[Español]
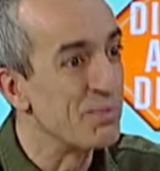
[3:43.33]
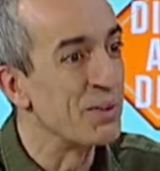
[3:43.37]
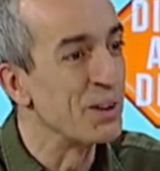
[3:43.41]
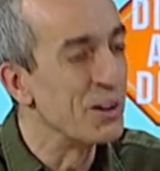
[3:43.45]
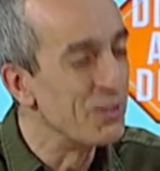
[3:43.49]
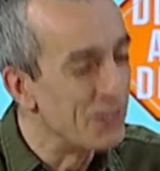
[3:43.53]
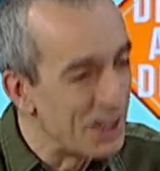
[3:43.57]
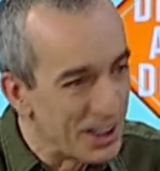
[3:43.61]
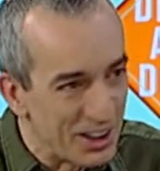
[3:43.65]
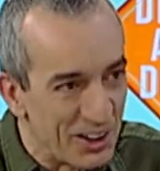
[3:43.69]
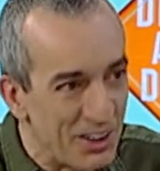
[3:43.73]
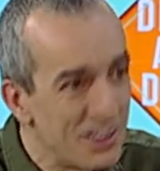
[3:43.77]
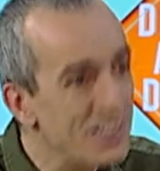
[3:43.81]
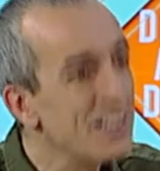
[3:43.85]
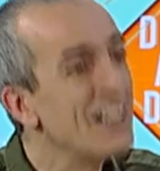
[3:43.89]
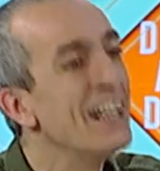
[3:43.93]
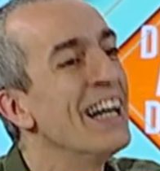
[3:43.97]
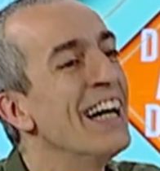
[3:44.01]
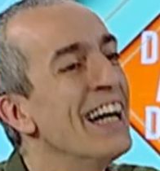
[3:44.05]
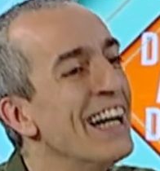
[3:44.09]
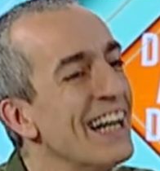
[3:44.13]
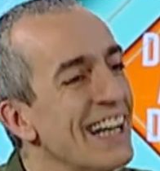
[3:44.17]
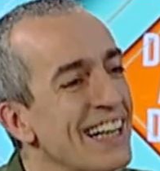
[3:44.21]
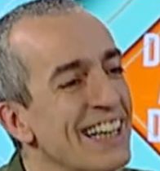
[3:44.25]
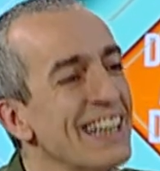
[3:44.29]
Pero bueno,
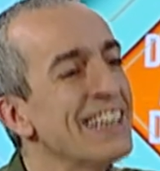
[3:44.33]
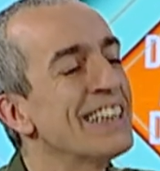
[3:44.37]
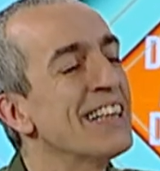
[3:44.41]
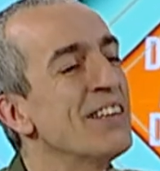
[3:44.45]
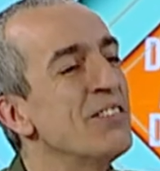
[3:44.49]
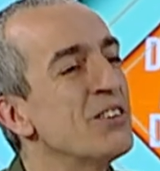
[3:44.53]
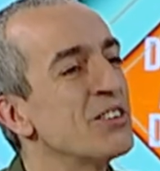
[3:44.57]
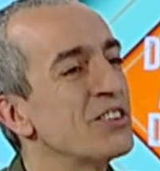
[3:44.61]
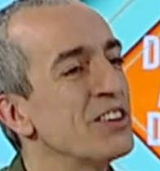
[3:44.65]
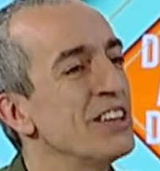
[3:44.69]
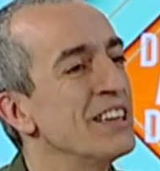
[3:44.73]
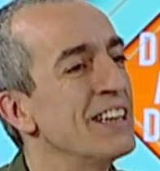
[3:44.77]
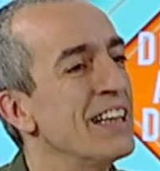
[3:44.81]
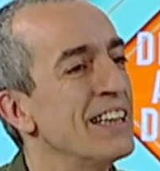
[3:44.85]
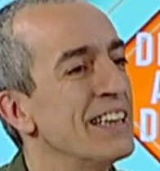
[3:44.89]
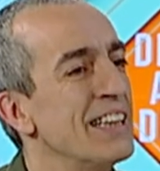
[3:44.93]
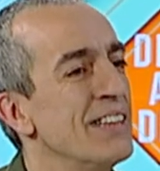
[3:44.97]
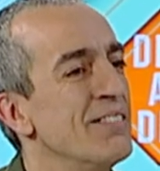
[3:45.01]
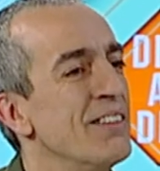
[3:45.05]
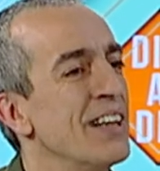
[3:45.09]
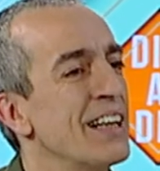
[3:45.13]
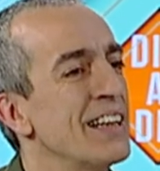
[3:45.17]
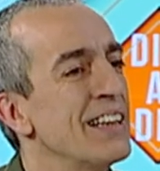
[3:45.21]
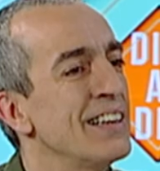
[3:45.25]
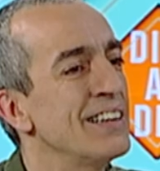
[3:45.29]
¿en qué estamos en este
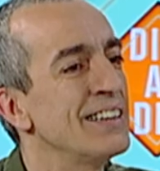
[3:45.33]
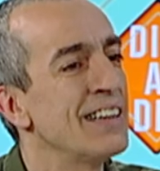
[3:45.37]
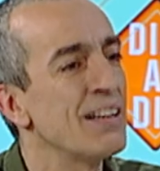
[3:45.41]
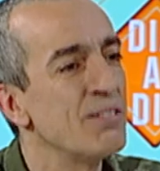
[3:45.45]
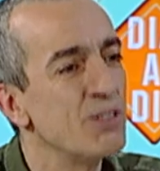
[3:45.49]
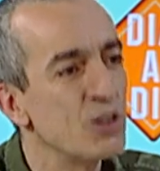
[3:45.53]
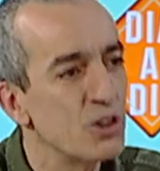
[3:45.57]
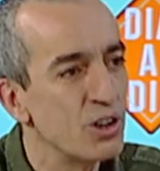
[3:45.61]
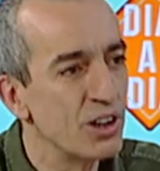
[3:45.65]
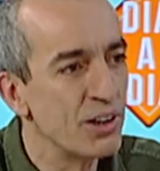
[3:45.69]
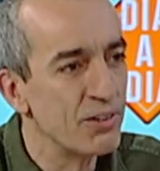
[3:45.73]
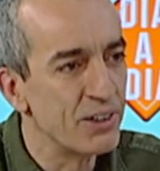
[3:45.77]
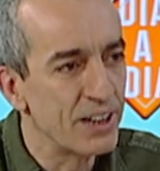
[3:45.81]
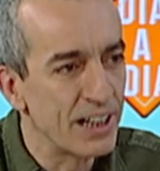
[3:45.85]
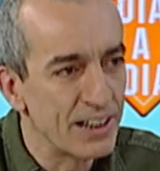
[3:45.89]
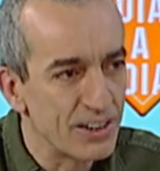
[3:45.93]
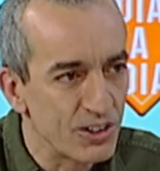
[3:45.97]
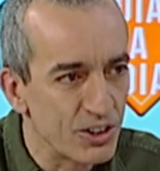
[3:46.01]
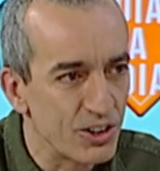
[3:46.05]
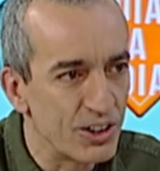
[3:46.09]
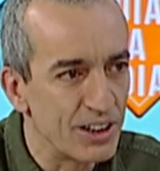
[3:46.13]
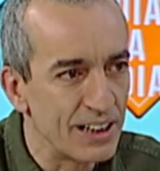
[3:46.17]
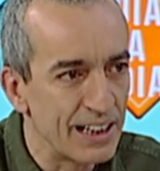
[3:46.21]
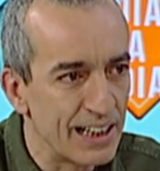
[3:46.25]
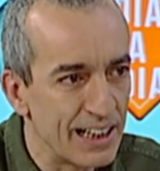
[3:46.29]
tema? Estamos
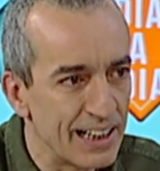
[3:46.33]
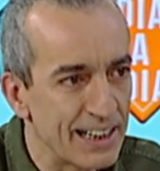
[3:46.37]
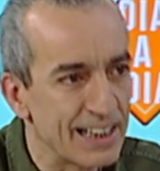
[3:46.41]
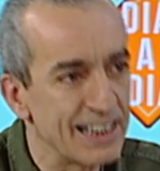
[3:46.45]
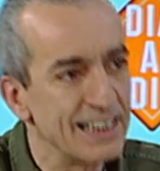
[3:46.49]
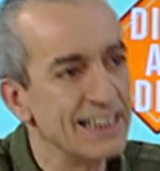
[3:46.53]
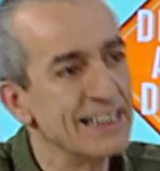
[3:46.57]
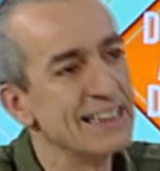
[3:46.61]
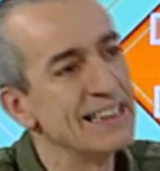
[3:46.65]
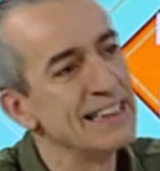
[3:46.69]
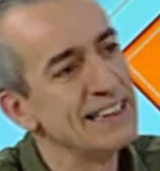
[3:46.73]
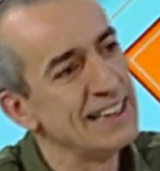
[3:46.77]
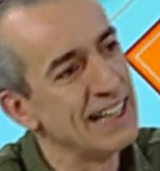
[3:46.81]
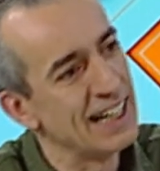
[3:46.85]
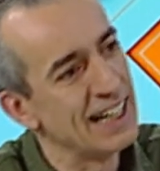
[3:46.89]
colaborando con la Argentina,